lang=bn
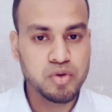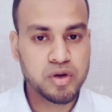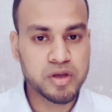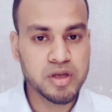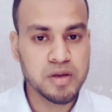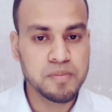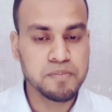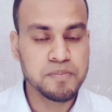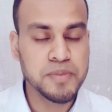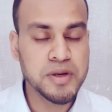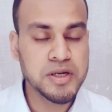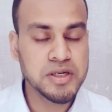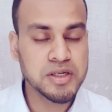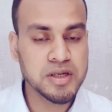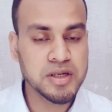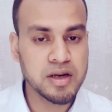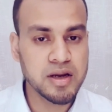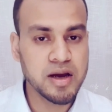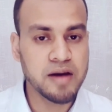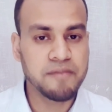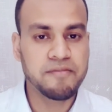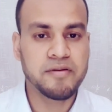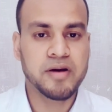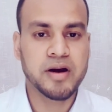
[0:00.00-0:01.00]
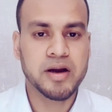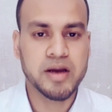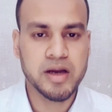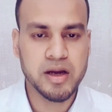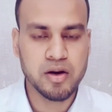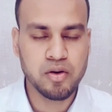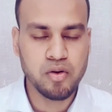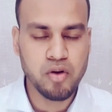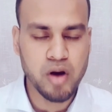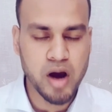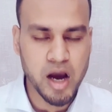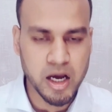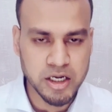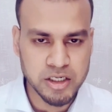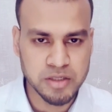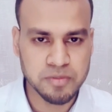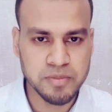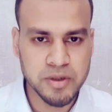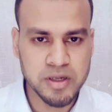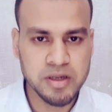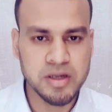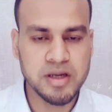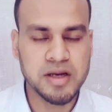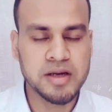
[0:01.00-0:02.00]
আনসার করব তো
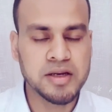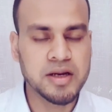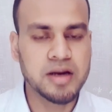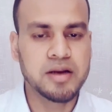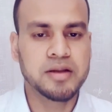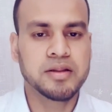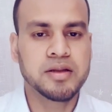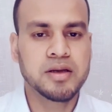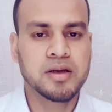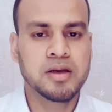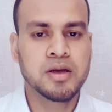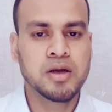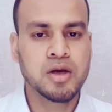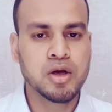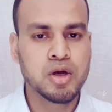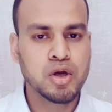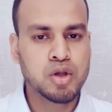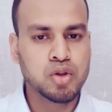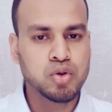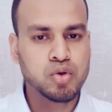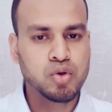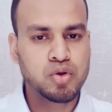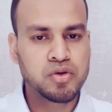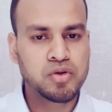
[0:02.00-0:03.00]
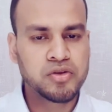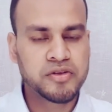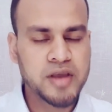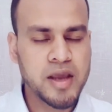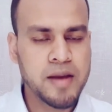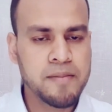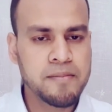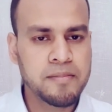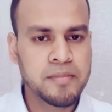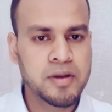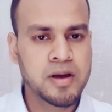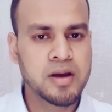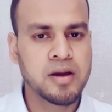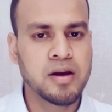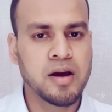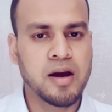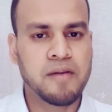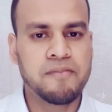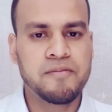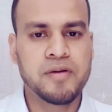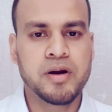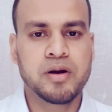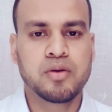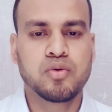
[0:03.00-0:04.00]
দেখা হবে নেক্সট ভিডিওতে সবাই ভালো
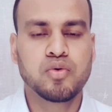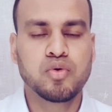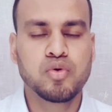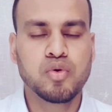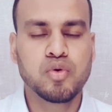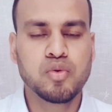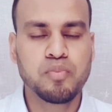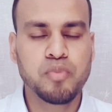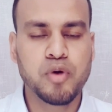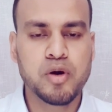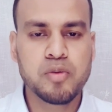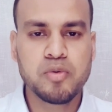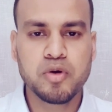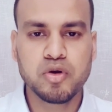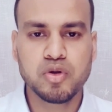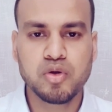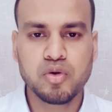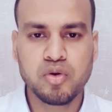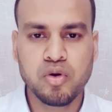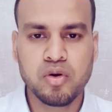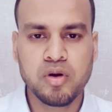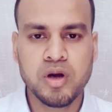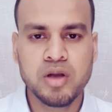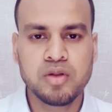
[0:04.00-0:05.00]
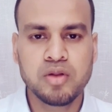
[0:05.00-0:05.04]
থাকবেন আল্লাহ হাফেজ